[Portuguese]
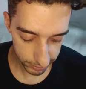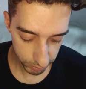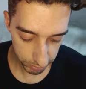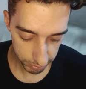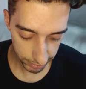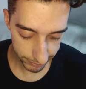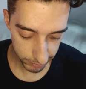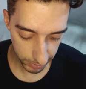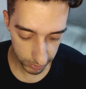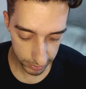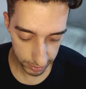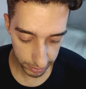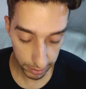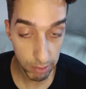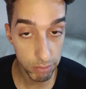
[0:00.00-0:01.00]
ano eu fiz uma
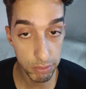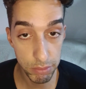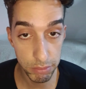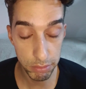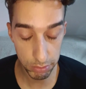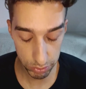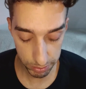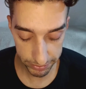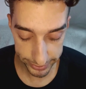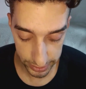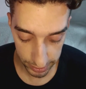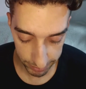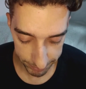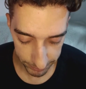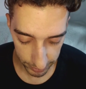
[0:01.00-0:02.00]
coisa que eu não costumo
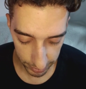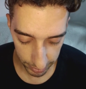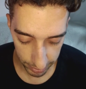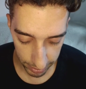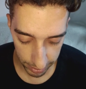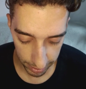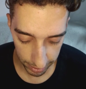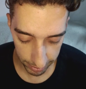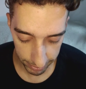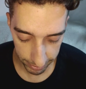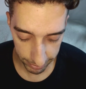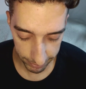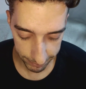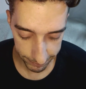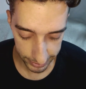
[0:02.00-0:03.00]
fazer, que
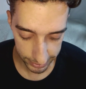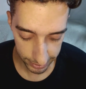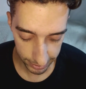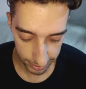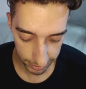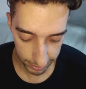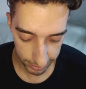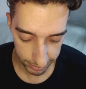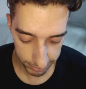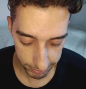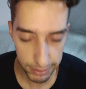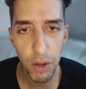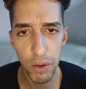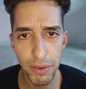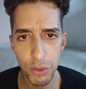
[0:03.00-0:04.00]
é fazer...
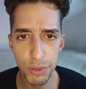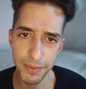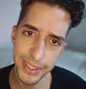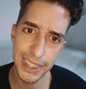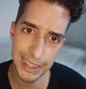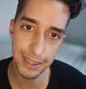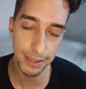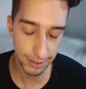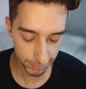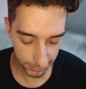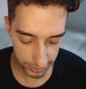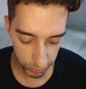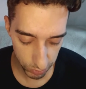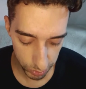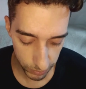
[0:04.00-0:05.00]
Não, eu costumo fazer listas,
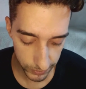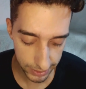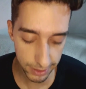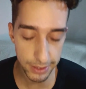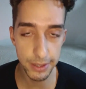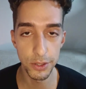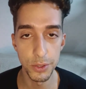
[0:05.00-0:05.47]
mas eu não costumo fazer lista